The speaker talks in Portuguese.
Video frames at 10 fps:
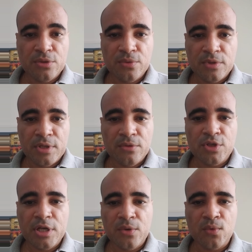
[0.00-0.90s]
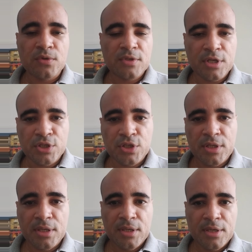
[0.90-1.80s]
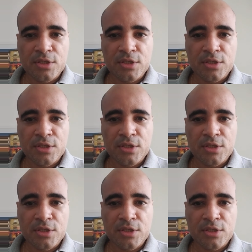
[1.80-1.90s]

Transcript: o tanto de recursos que a gente tem,